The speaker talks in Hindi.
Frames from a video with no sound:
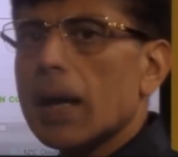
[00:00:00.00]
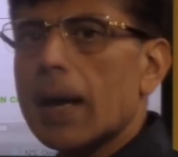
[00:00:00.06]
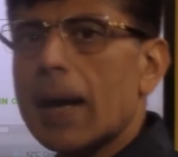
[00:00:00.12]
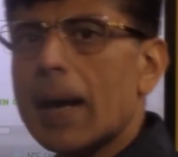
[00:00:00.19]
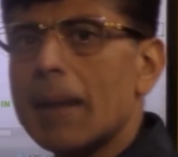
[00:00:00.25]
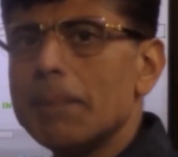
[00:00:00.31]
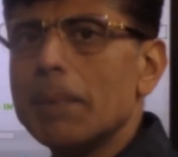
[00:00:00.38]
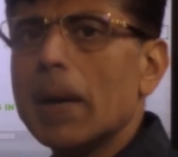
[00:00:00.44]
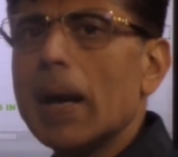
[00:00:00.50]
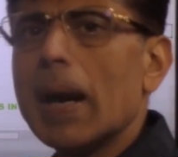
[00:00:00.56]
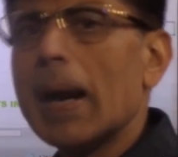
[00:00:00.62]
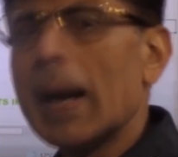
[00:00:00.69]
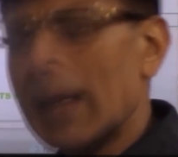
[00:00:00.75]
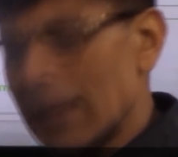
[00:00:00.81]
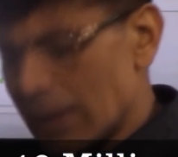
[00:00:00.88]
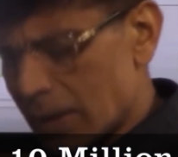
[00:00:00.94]
अब
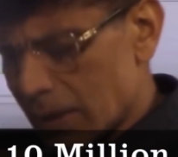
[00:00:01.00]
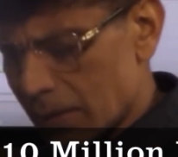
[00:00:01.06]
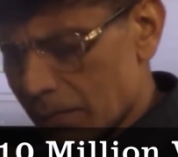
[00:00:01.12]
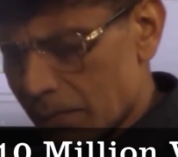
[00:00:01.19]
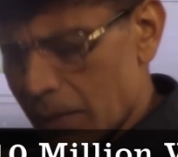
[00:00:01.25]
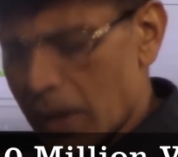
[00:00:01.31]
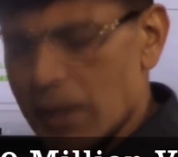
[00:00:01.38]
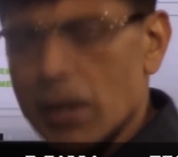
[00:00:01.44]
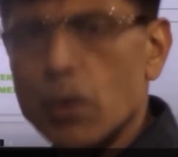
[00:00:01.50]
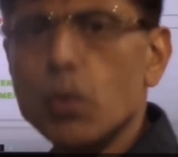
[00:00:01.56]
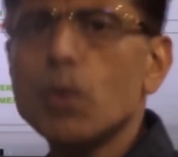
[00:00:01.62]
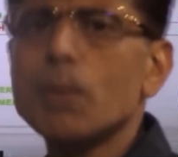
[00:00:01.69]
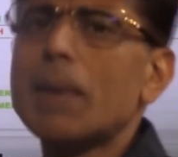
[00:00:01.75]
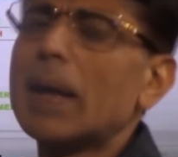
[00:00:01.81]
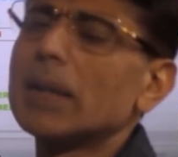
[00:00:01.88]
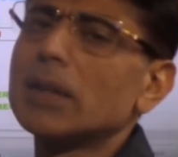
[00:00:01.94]
आज मैं
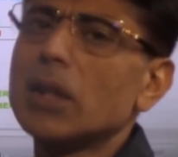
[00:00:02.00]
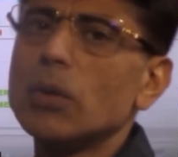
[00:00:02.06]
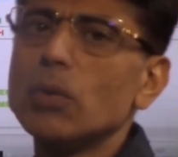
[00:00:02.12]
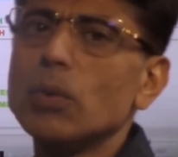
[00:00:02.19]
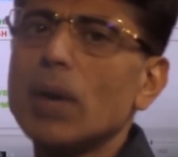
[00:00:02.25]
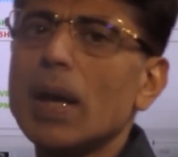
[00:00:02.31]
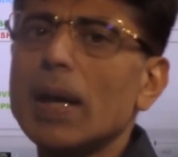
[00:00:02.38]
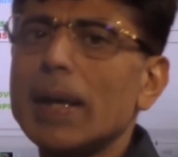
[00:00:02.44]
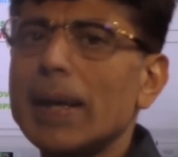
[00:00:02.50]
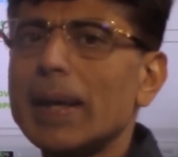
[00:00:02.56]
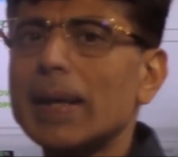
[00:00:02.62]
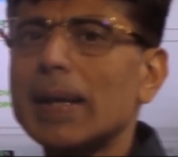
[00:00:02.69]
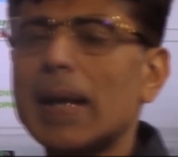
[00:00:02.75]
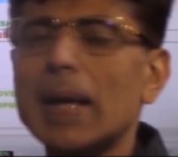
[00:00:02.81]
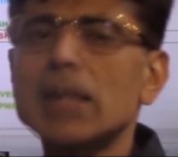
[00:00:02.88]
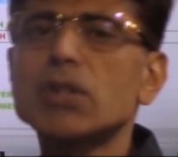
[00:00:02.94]
ज़रूर बात करूंगा
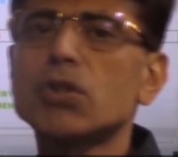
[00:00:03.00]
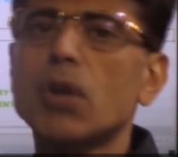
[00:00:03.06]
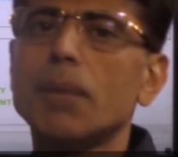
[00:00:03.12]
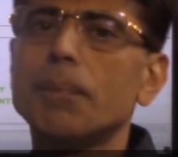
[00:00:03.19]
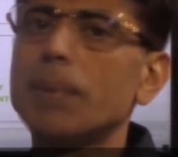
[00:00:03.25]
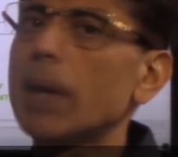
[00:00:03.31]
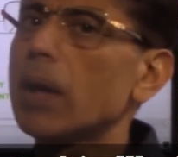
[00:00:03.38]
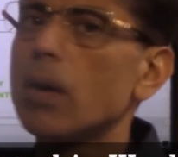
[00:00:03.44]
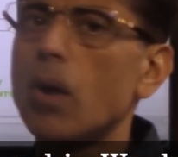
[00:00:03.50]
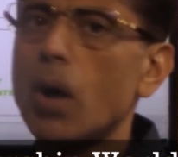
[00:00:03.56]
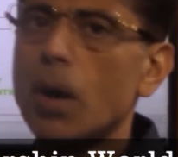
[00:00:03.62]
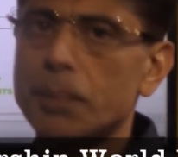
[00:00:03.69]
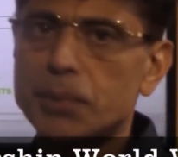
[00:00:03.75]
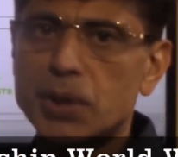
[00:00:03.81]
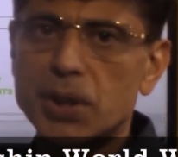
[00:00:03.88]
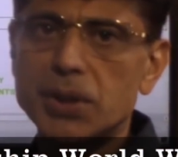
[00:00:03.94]
एक खास टॉपिक
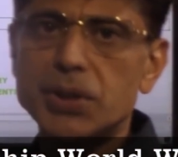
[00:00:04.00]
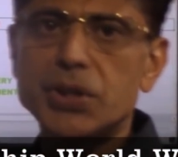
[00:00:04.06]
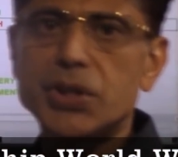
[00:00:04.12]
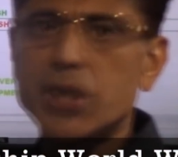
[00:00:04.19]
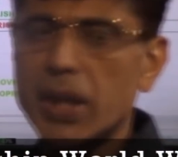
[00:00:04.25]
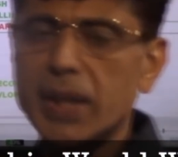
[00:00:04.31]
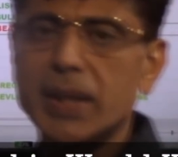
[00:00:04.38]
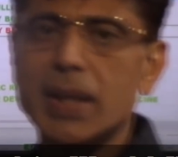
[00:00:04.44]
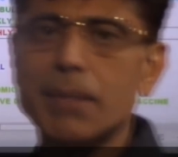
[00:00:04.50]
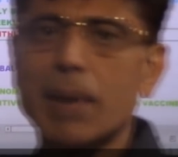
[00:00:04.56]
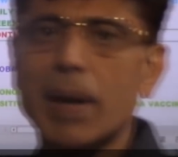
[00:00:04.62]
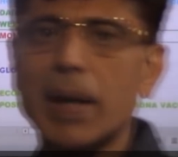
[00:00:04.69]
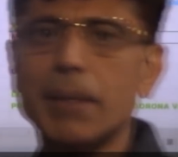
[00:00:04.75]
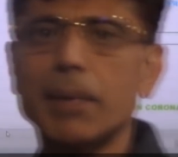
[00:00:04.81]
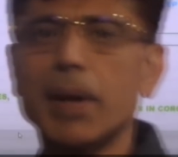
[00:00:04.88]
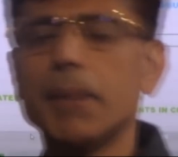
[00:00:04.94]
ऑप्शन चेन के
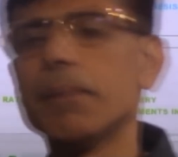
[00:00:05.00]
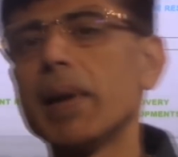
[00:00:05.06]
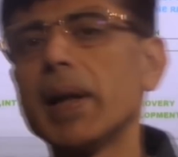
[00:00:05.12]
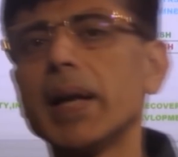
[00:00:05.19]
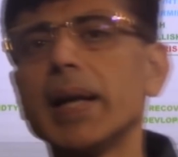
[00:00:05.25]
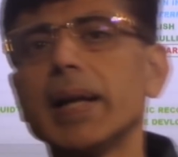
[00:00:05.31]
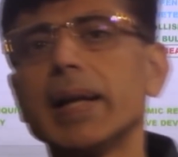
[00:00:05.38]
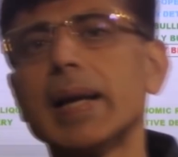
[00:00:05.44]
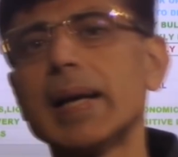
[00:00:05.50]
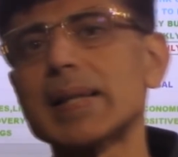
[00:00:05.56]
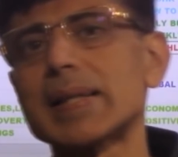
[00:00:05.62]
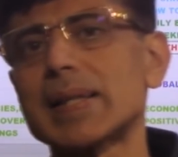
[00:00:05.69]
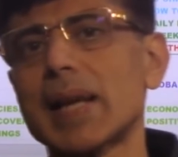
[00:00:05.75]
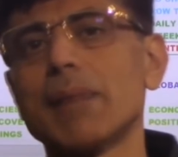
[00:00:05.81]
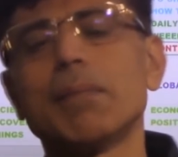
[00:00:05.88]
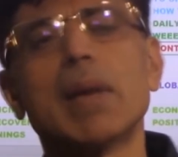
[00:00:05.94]
बारे में मैंने
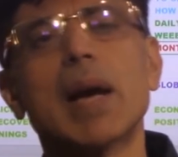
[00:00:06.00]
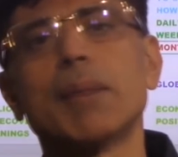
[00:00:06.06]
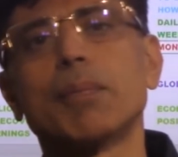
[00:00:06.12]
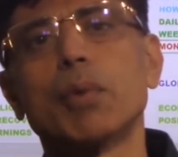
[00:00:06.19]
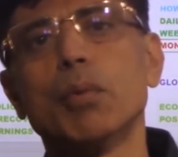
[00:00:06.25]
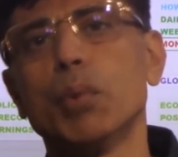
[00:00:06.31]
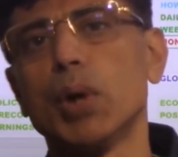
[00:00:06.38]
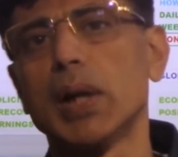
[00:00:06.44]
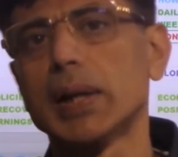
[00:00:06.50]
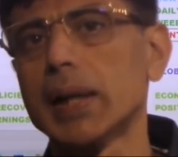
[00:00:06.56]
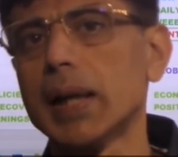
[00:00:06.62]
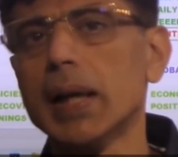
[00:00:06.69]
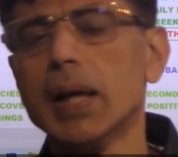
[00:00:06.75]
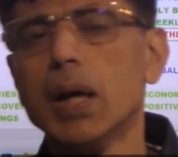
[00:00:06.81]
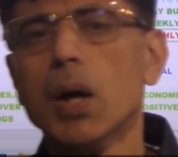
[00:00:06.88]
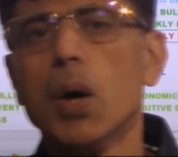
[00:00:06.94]
लास्ट टाइम भी आपको बोला
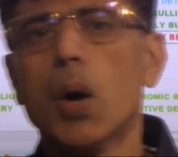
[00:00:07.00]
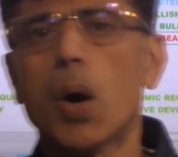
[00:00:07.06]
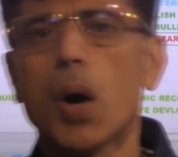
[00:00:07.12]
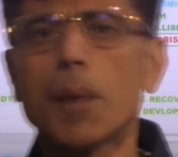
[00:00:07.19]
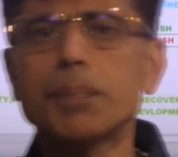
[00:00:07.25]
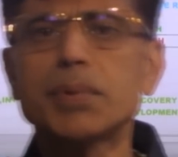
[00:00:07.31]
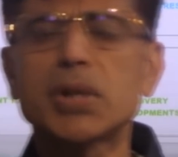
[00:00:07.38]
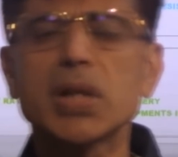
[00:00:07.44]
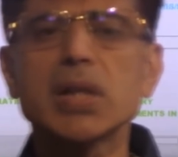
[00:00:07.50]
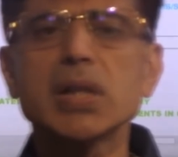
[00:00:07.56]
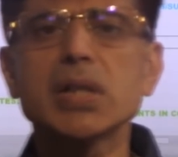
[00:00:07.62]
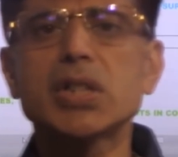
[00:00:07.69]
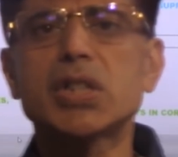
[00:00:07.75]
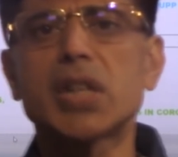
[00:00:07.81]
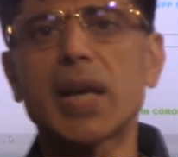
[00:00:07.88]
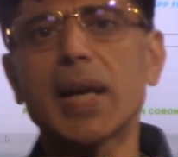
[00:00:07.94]
था ऑप्शन
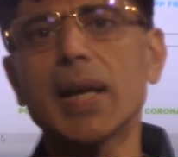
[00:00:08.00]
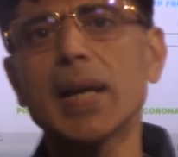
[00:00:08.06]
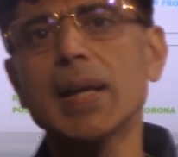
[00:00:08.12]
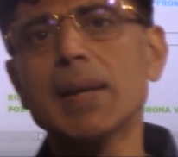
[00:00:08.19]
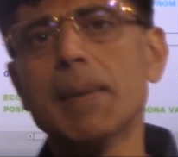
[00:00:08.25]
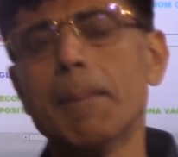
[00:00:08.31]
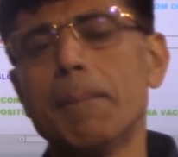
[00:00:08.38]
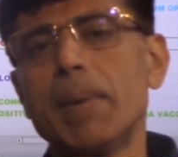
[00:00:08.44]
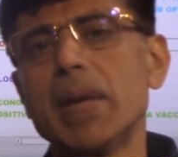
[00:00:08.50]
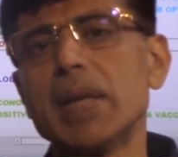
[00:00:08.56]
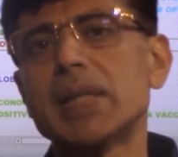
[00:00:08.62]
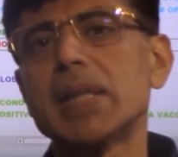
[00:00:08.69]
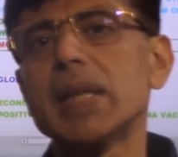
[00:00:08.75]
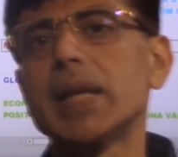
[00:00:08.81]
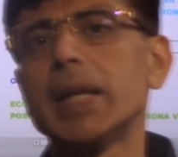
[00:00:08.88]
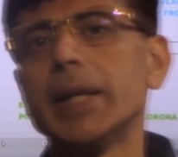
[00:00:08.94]
चेन
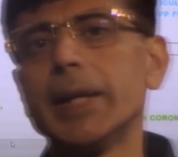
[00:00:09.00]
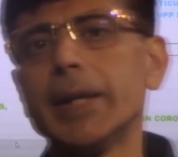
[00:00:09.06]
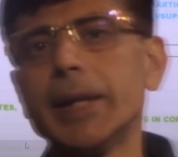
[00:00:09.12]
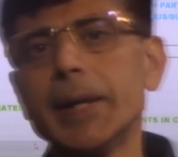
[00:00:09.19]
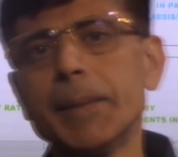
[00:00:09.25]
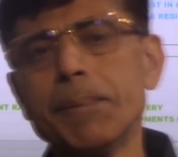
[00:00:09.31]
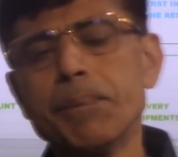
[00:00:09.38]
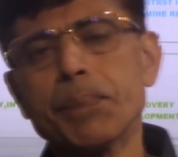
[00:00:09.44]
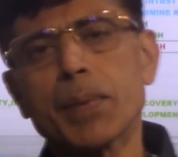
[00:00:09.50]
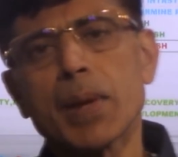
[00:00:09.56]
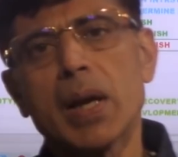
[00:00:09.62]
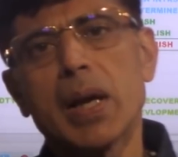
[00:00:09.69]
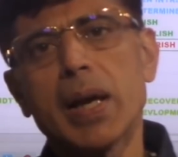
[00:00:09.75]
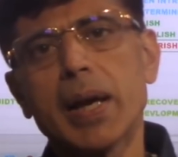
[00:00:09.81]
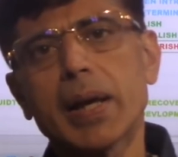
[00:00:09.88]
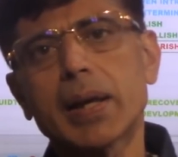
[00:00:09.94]
बेसिकली
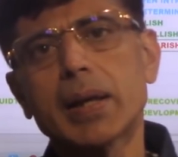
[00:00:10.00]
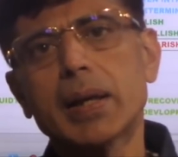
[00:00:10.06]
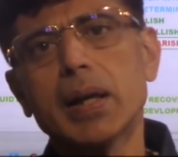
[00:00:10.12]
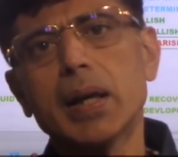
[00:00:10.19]
एक